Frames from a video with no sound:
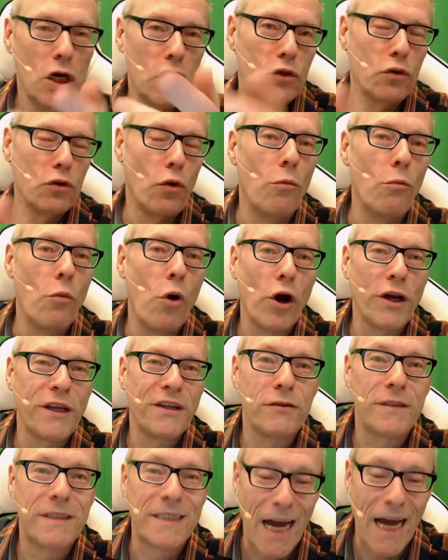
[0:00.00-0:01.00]
So, um euch
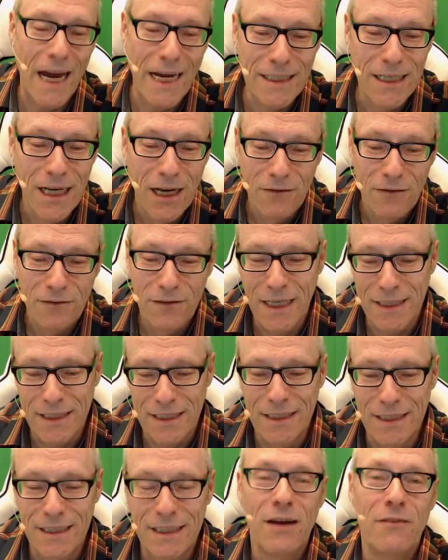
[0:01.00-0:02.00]
zu zeigen, wie das
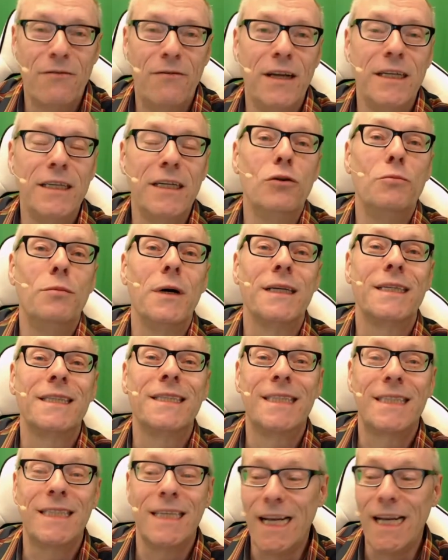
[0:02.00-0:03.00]
ist, wenn ihr übers
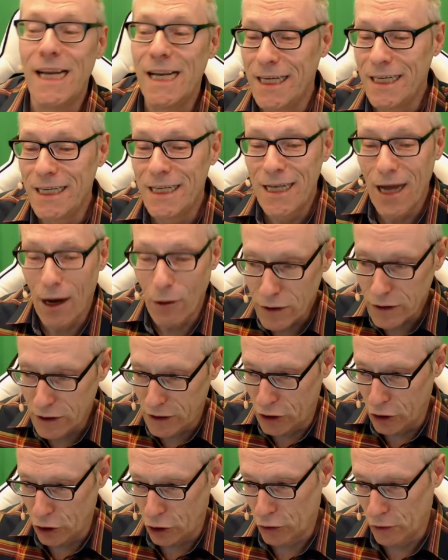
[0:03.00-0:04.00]
Ziel
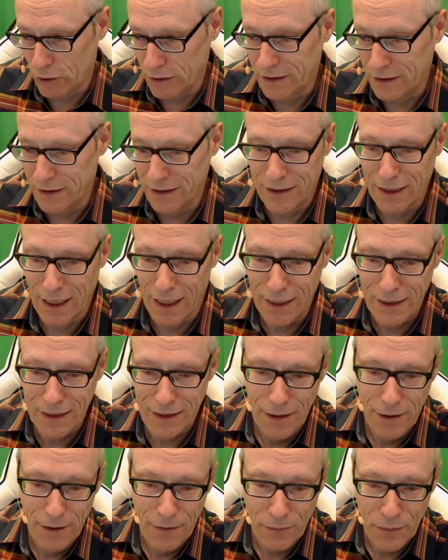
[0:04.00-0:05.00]
hinausgeschossen seid,
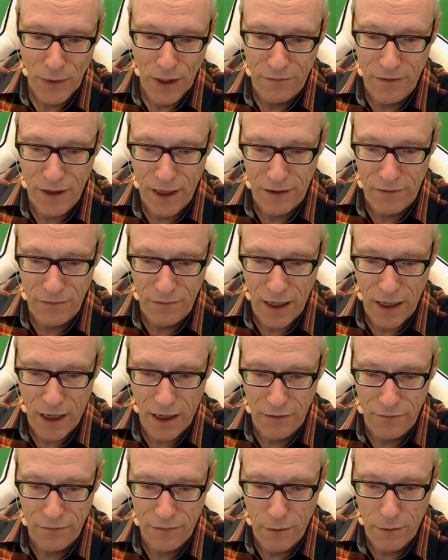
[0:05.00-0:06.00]
werden wir
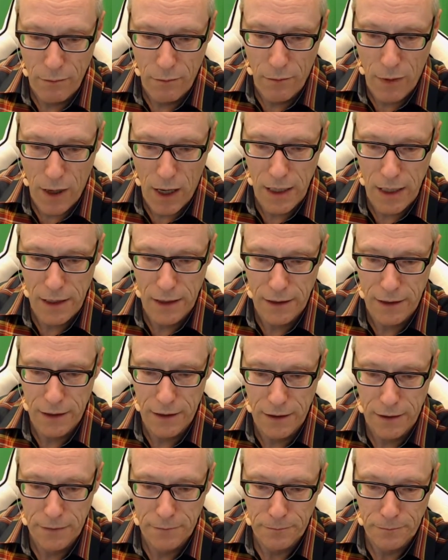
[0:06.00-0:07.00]
einfach mal
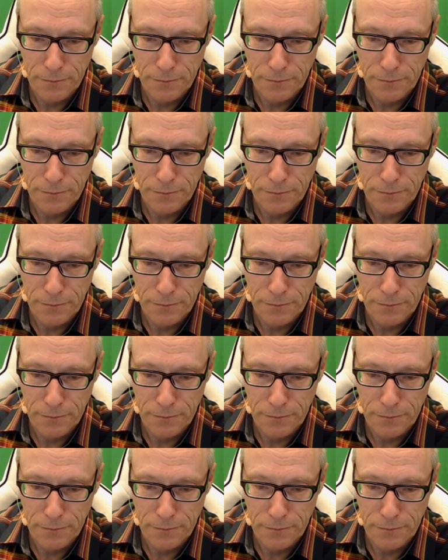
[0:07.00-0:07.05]
äh,